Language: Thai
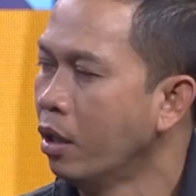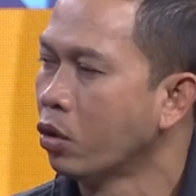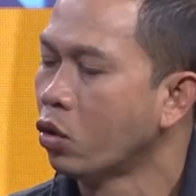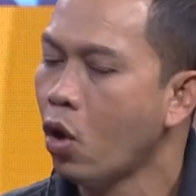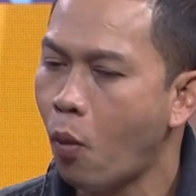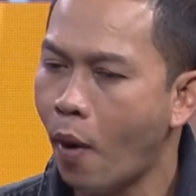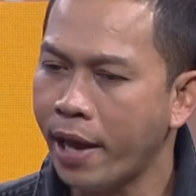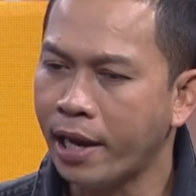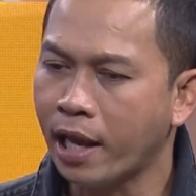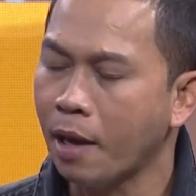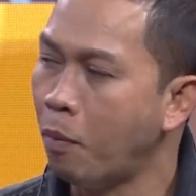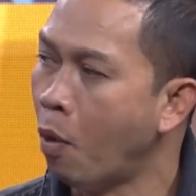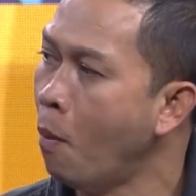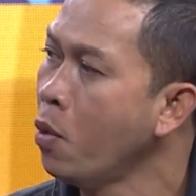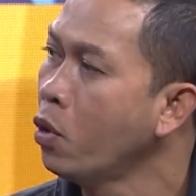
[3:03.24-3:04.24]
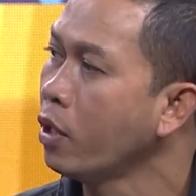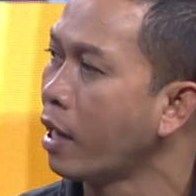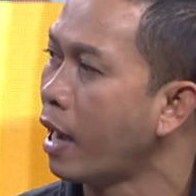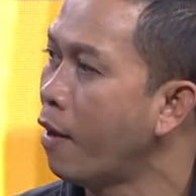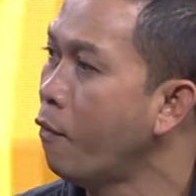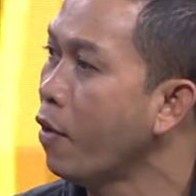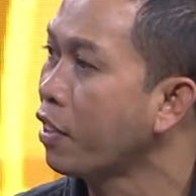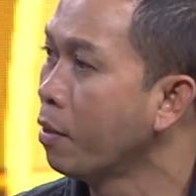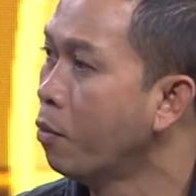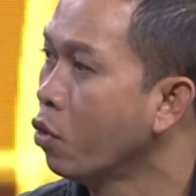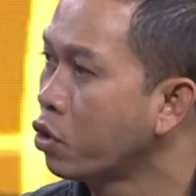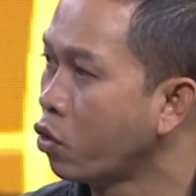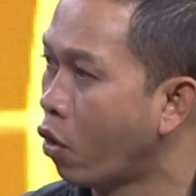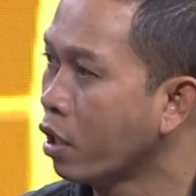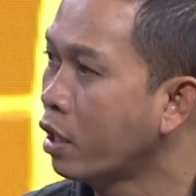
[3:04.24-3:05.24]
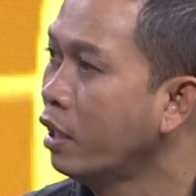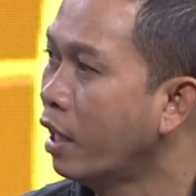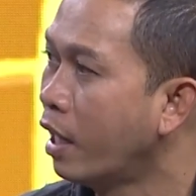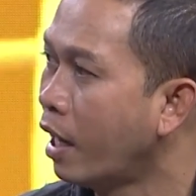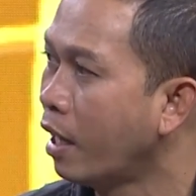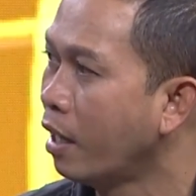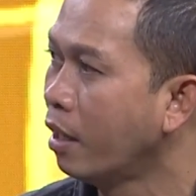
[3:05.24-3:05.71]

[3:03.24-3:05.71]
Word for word: ด้วยวัยนั้นผมไม่รู้จักคำว่าสโมสร ไม่มีเล